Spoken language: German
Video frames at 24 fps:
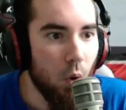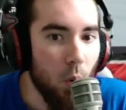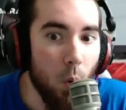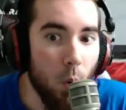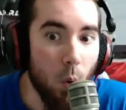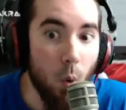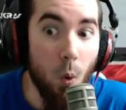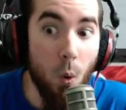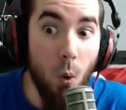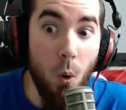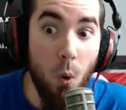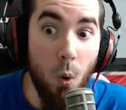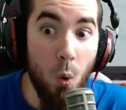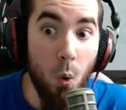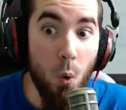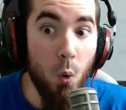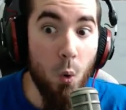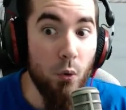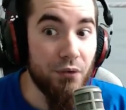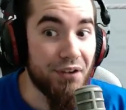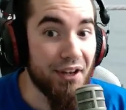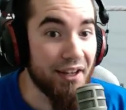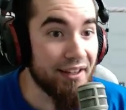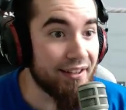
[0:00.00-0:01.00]
Oh,
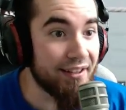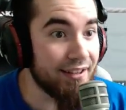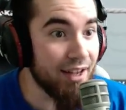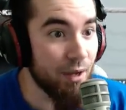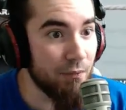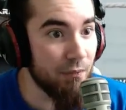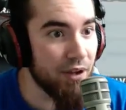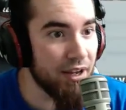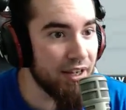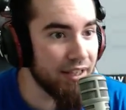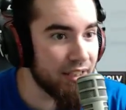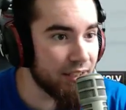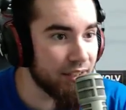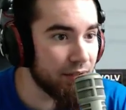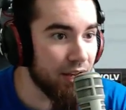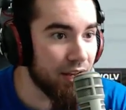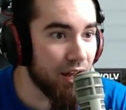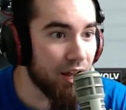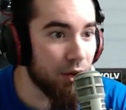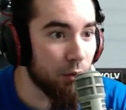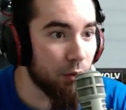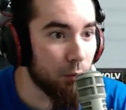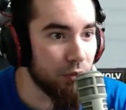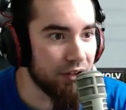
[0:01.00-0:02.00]
oh das haben wir nicht mehr...
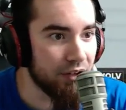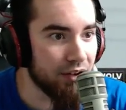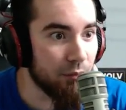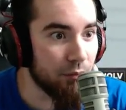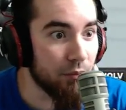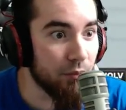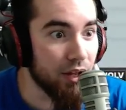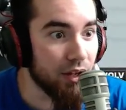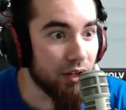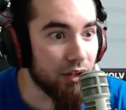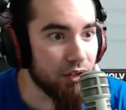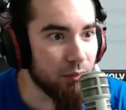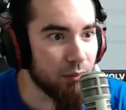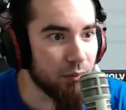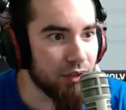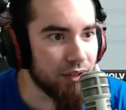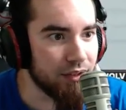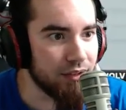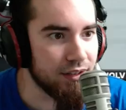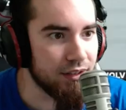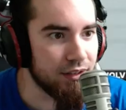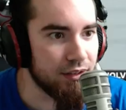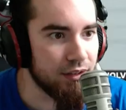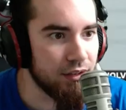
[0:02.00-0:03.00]
Oh, das haben wir lange nicht mehr
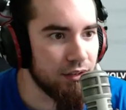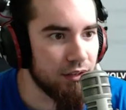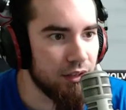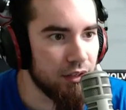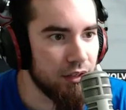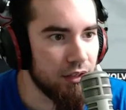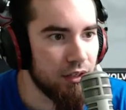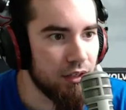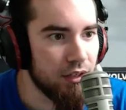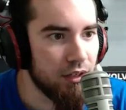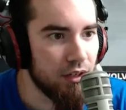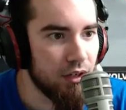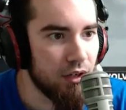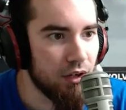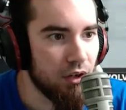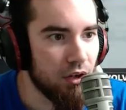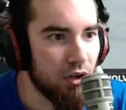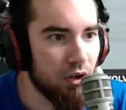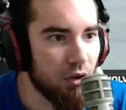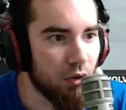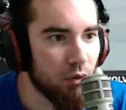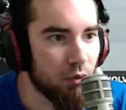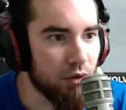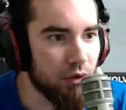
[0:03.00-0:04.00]
gesehen.
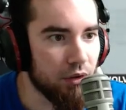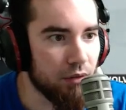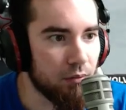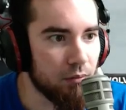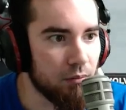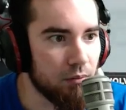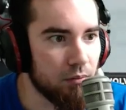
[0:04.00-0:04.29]
Oh, da